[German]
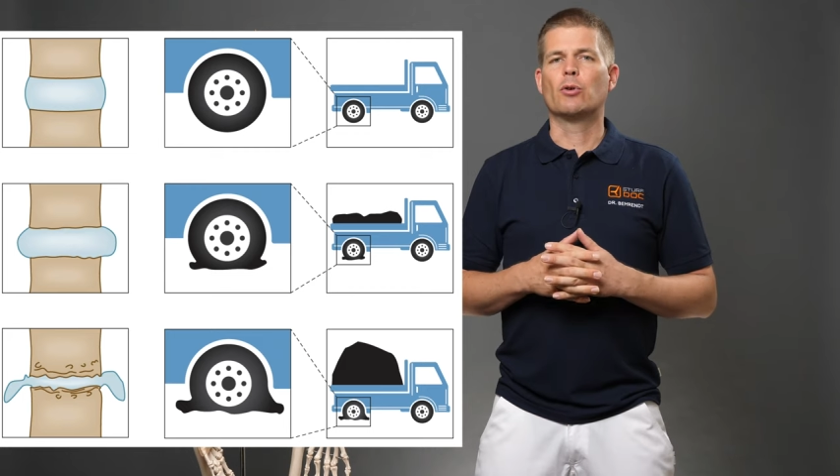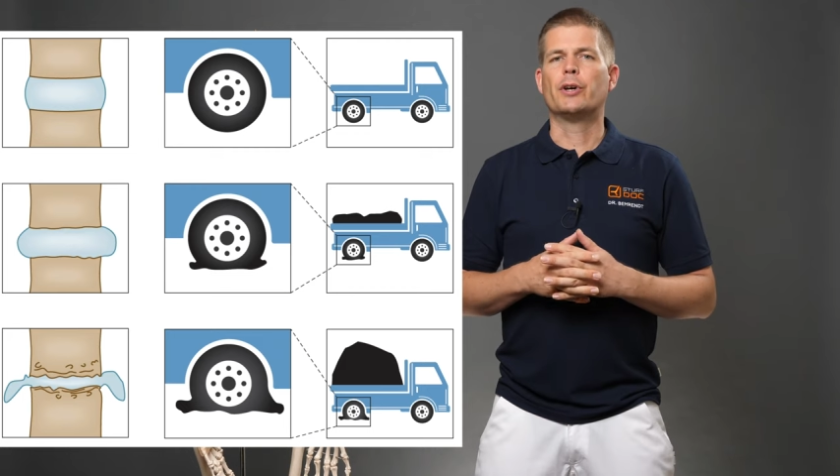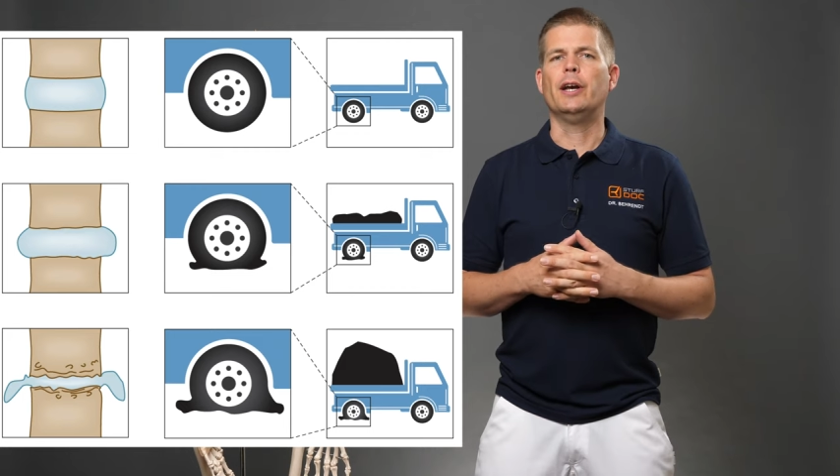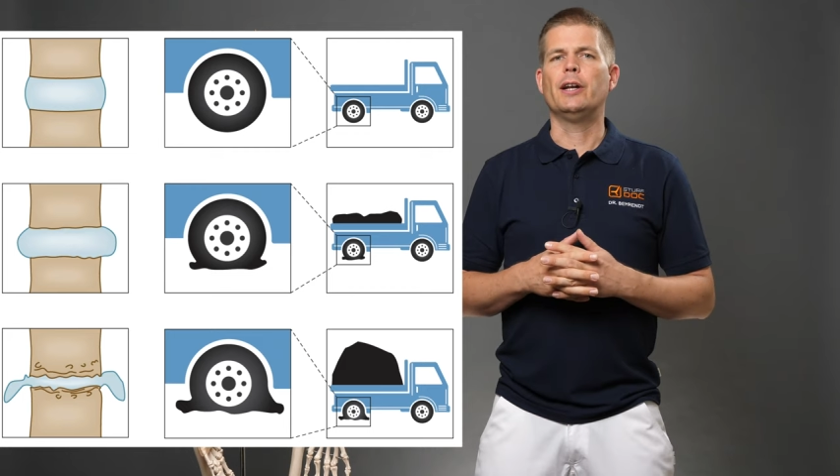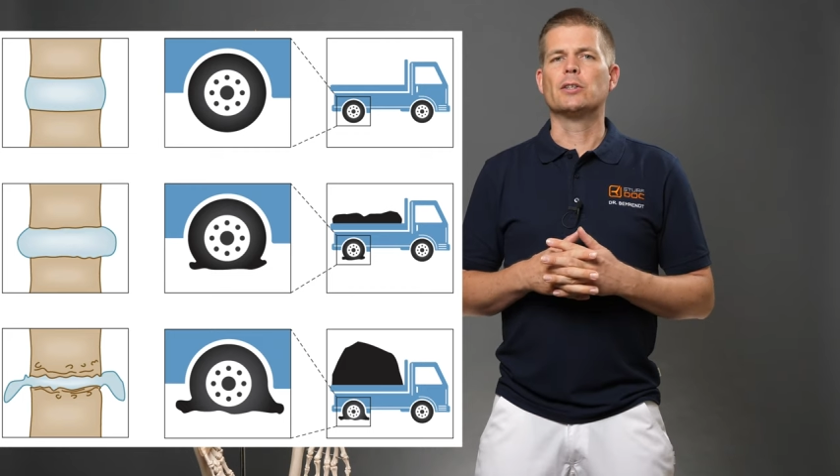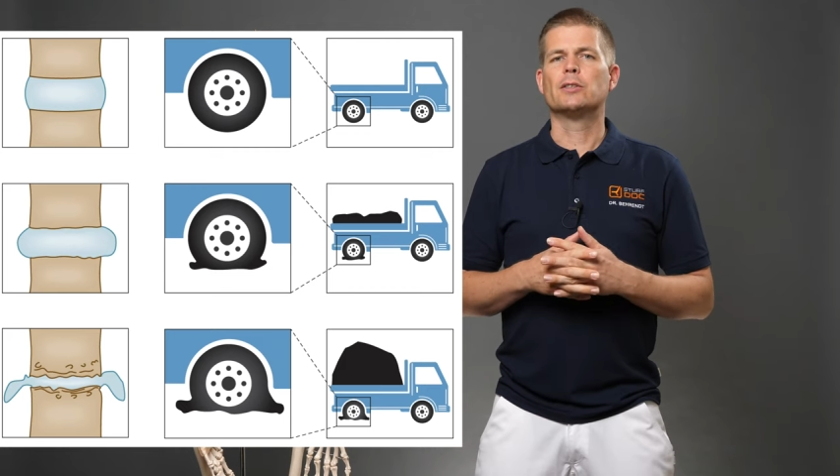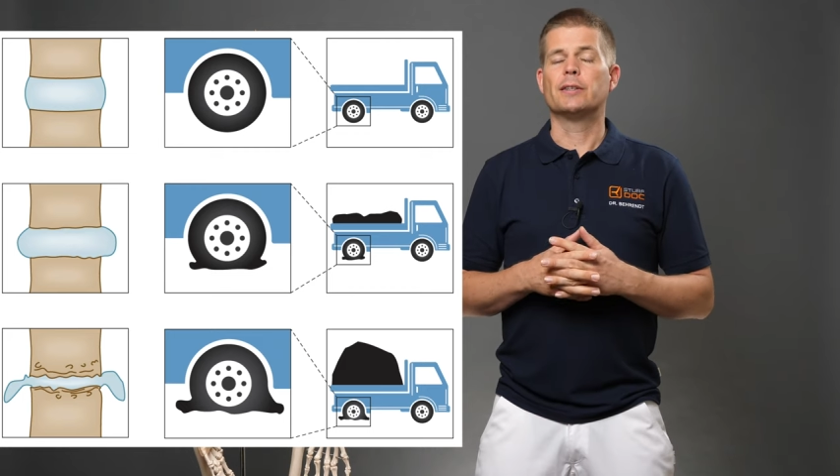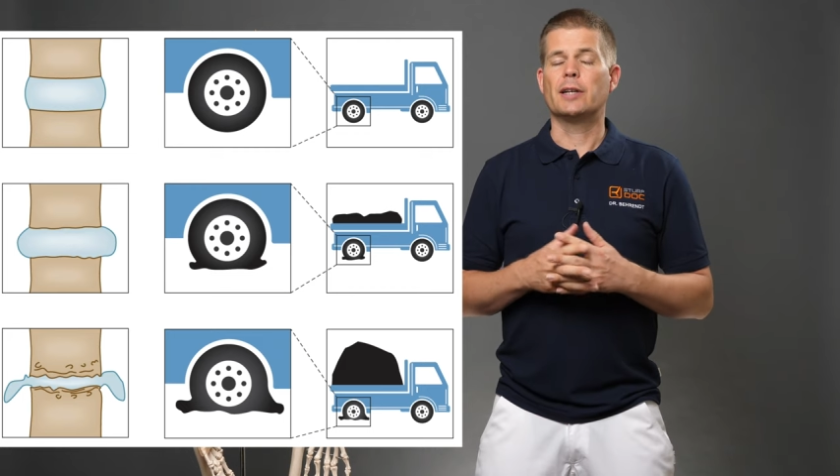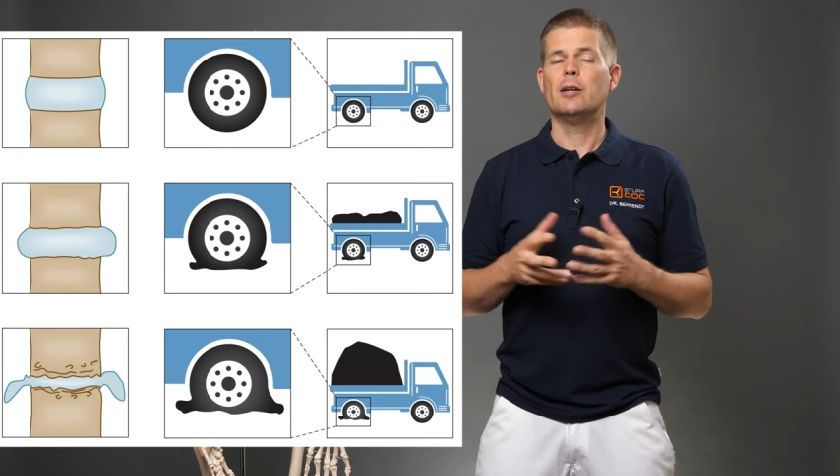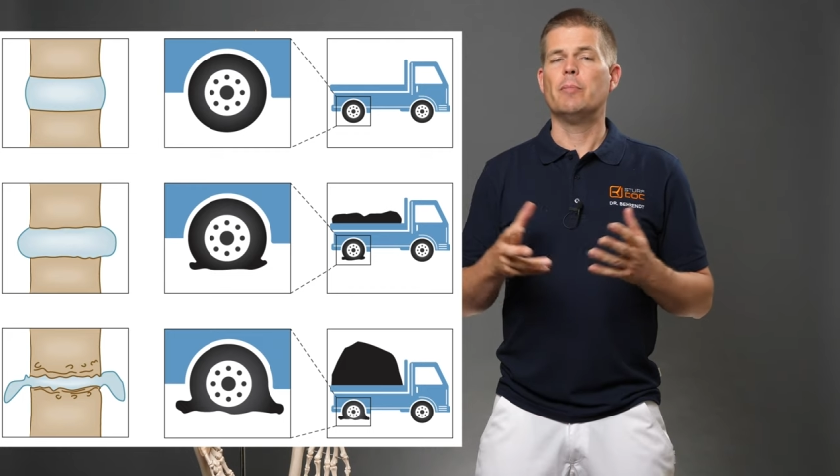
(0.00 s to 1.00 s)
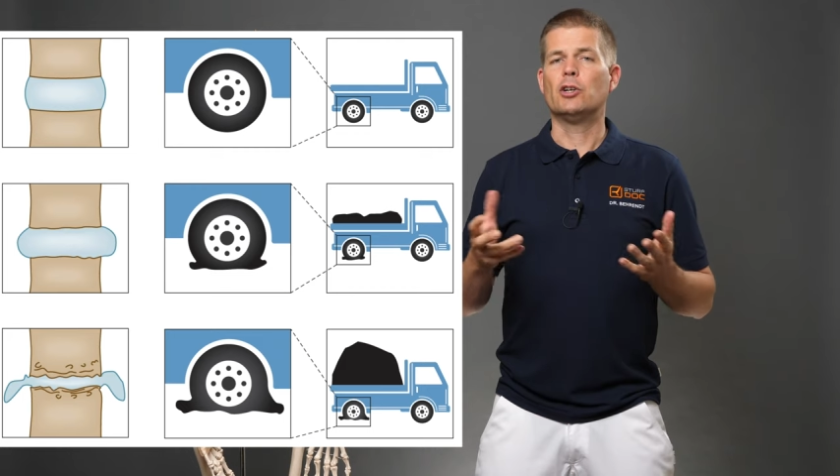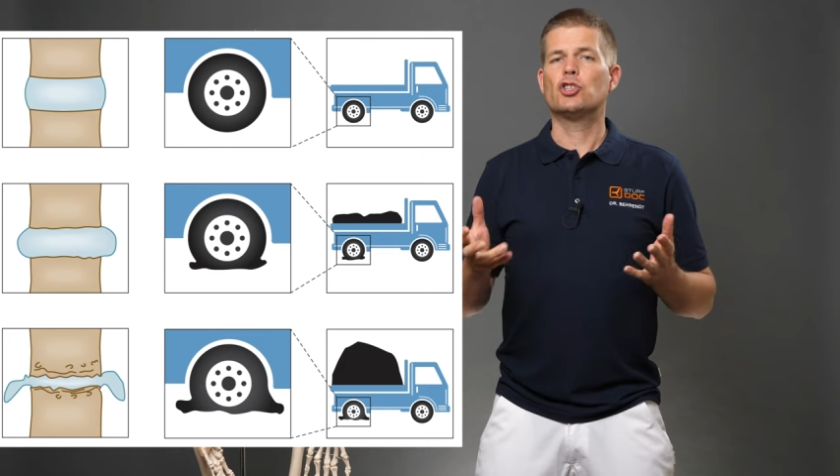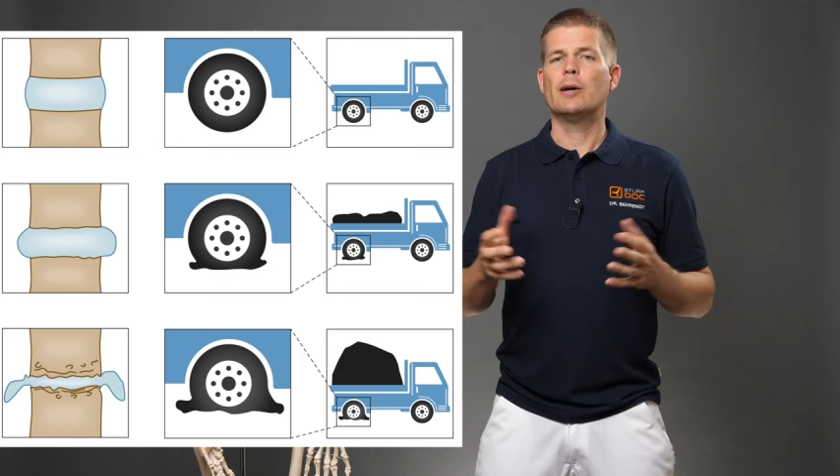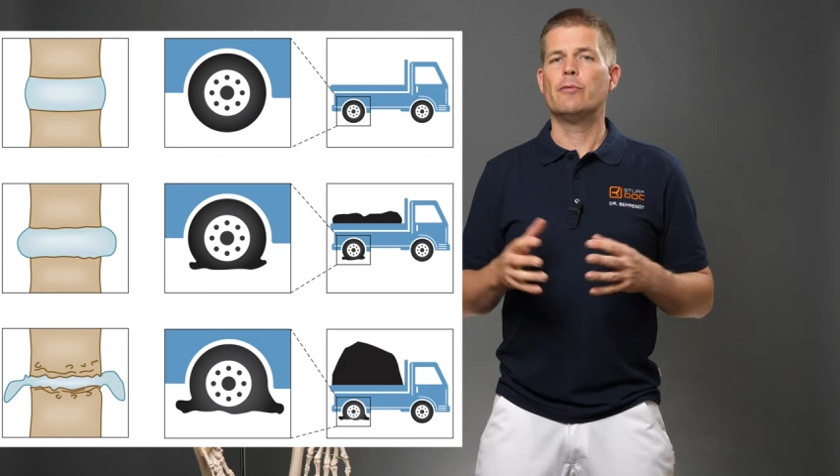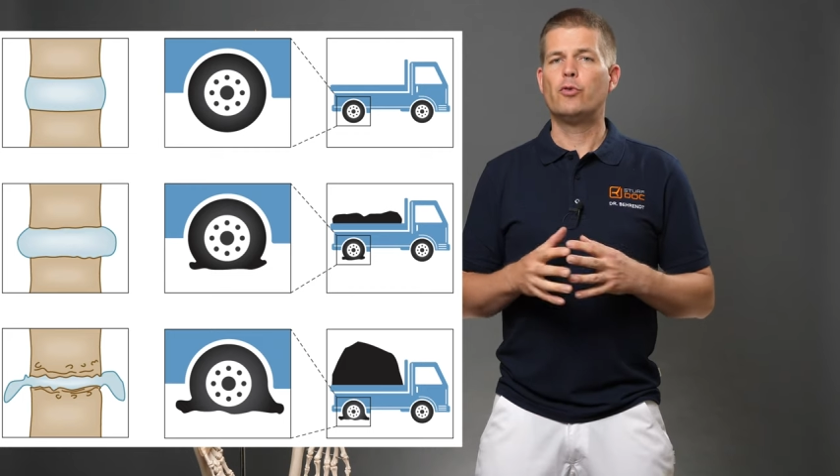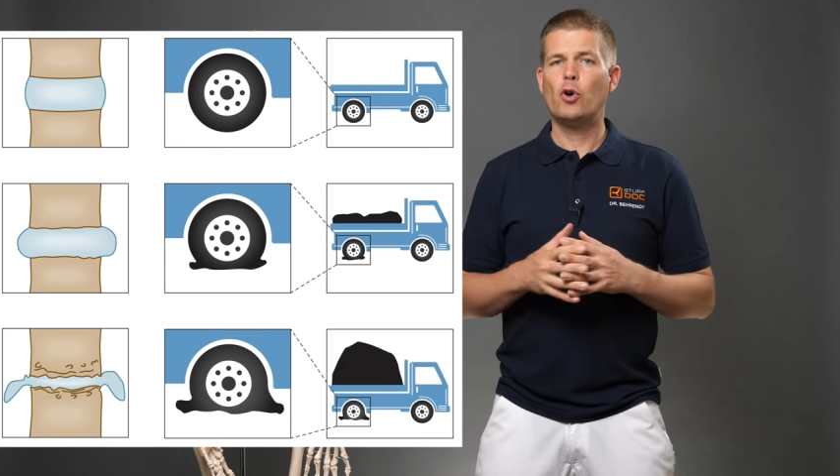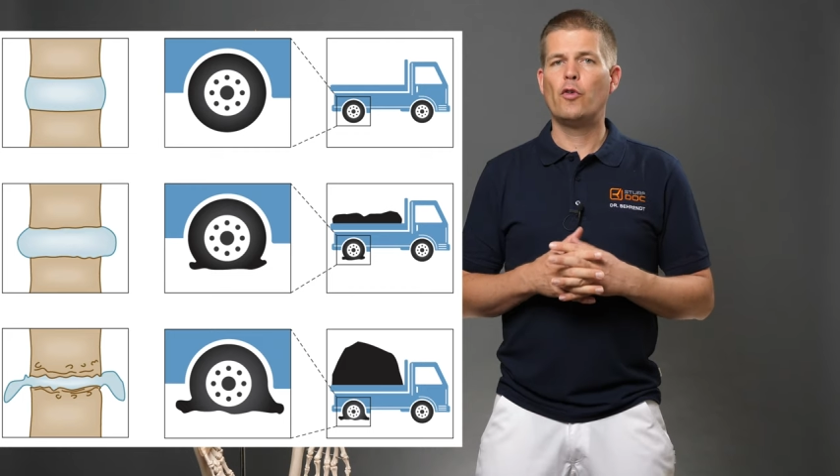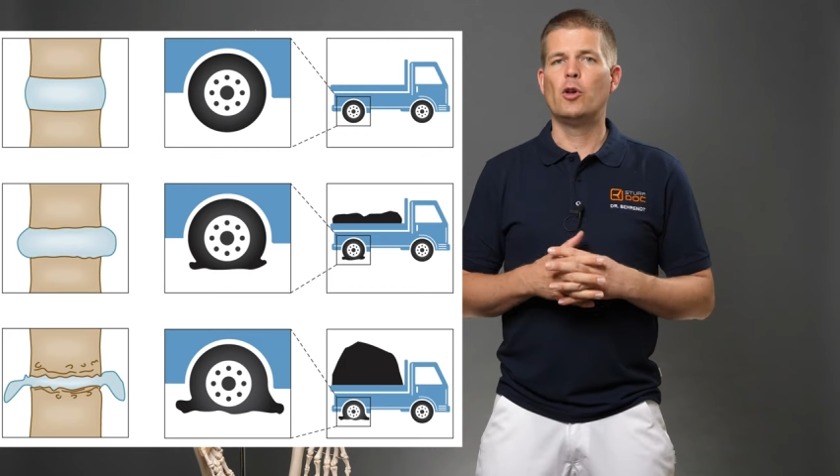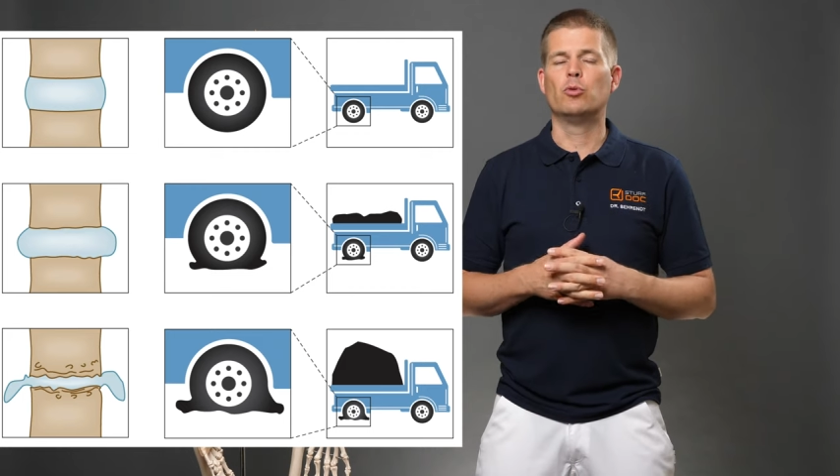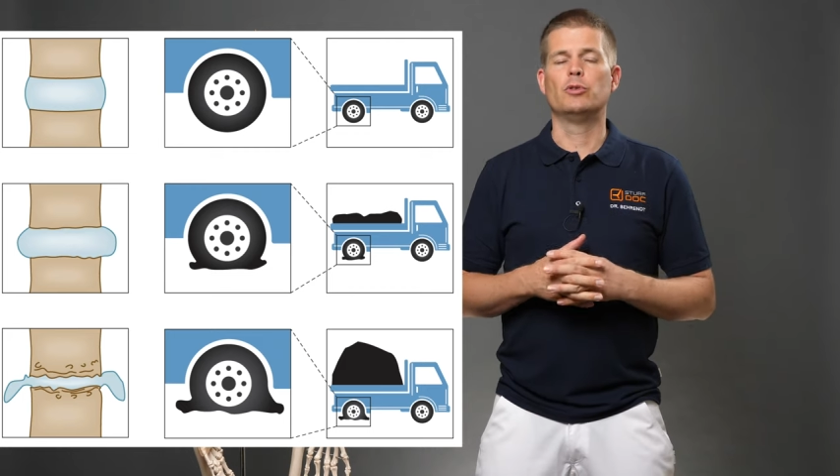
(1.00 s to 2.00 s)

okay, das ist jetzt eine Bandscheibenvorwölbung.